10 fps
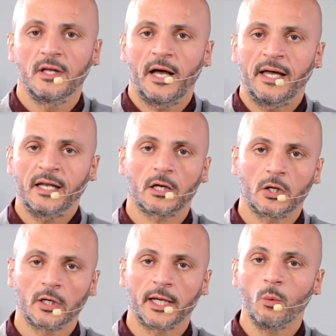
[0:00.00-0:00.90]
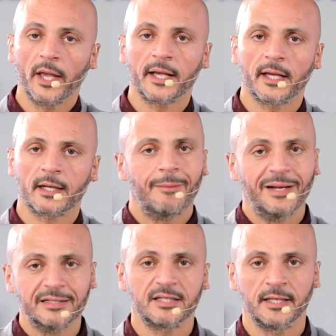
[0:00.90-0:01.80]
انا كراجل وينجر
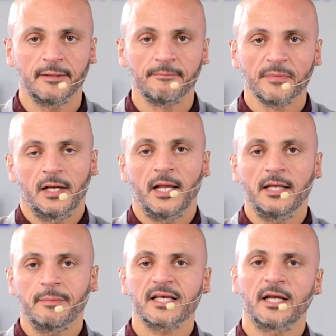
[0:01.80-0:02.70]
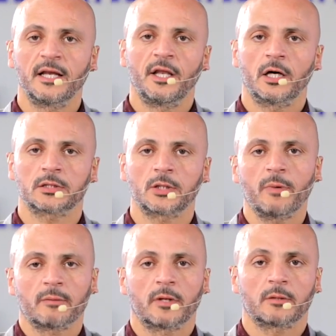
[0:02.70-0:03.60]
عملت ايه لان مثلا النهارده
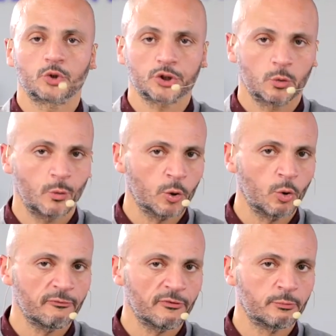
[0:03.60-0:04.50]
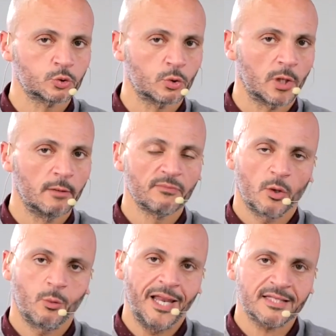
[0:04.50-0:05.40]
عمر مرموش ولا جول في البطوله
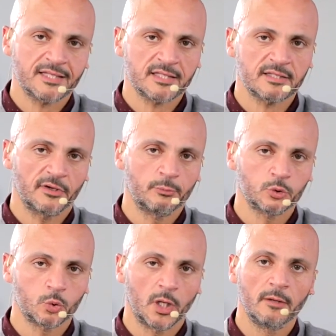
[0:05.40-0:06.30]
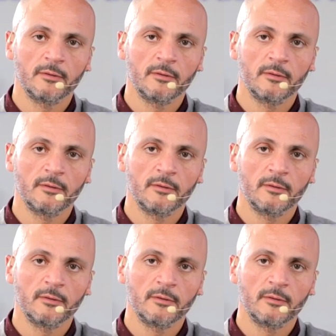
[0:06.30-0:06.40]
ولا اسيست في البطوله